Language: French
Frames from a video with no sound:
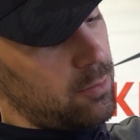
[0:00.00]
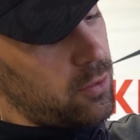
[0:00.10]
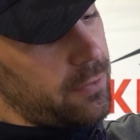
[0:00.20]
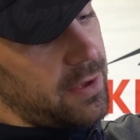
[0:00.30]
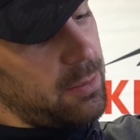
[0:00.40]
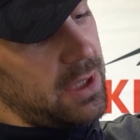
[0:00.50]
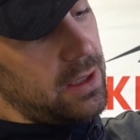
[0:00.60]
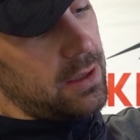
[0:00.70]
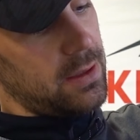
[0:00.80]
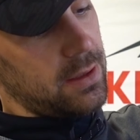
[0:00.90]
pour fermer
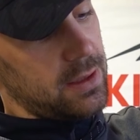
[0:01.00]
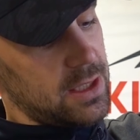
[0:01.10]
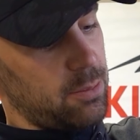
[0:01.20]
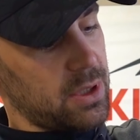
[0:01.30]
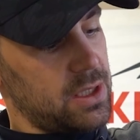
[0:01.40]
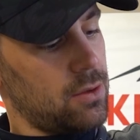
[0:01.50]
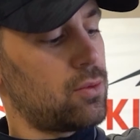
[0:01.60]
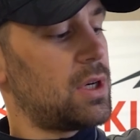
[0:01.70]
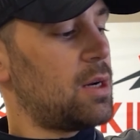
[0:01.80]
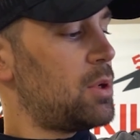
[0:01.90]
cette partie
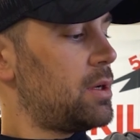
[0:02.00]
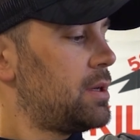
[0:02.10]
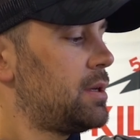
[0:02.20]
enroulable.